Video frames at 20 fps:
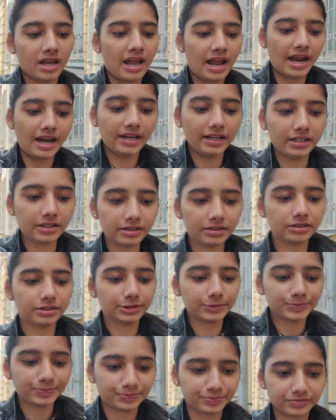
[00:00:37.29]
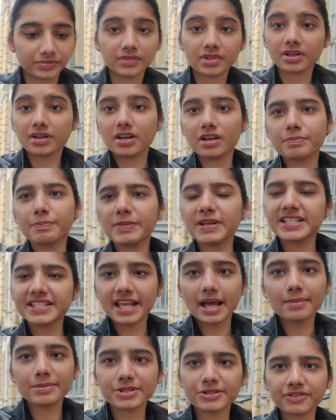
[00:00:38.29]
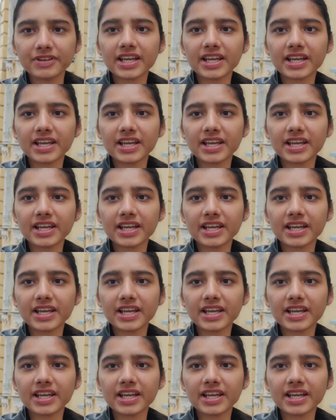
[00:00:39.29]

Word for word: एंड एग्ज़ाम्स uh,